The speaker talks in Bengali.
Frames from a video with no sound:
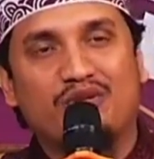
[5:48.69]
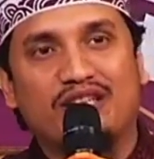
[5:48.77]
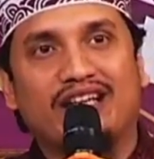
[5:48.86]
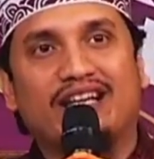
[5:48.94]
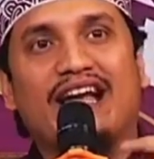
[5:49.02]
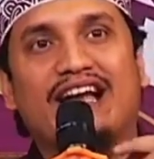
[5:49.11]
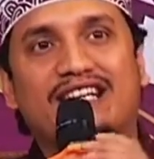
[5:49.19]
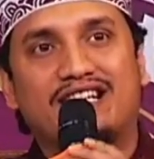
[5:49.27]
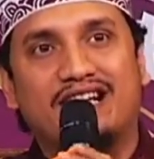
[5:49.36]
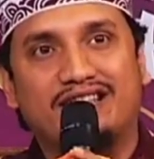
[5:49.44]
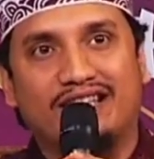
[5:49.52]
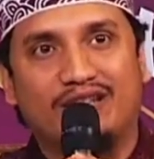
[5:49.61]
যদি
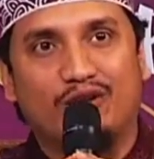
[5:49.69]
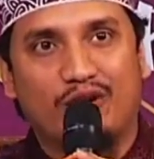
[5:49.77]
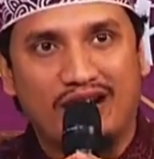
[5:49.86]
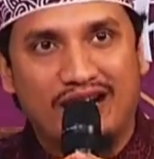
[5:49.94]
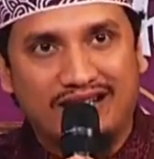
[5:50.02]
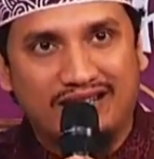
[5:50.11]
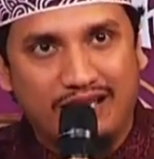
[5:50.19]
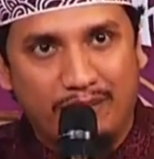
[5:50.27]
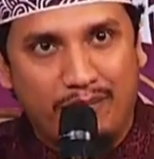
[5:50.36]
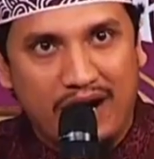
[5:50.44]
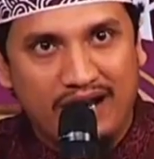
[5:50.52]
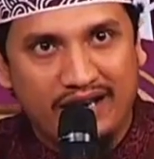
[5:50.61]
একসাথে ধরে রাখতে
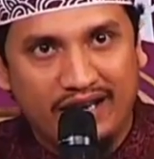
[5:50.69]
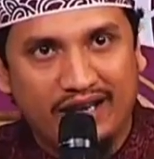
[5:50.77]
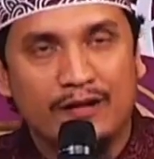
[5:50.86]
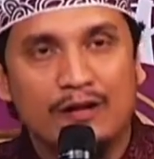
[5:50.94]
পারি